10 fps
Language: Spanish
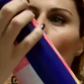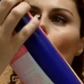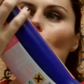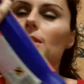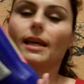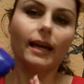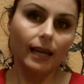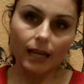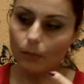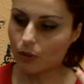Como es en
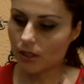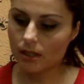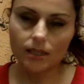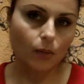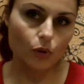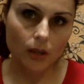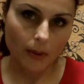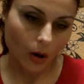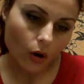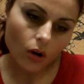gel, pues se distribuye
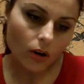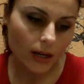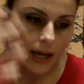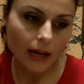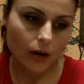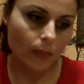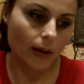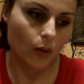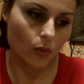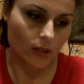mejor, la
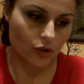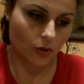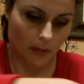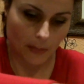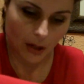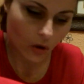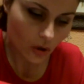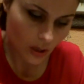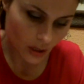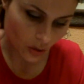ropa lo absorbe
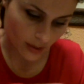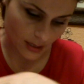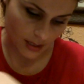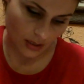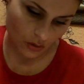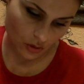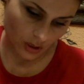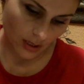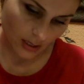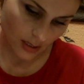mejor y todas esas
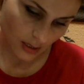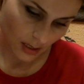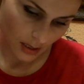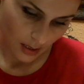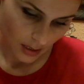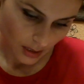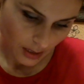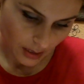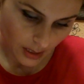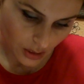cositas.
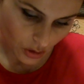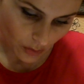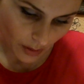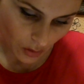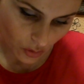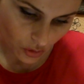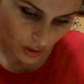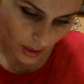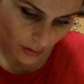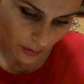Y esto me ha
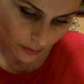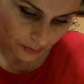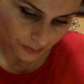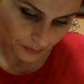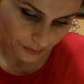costado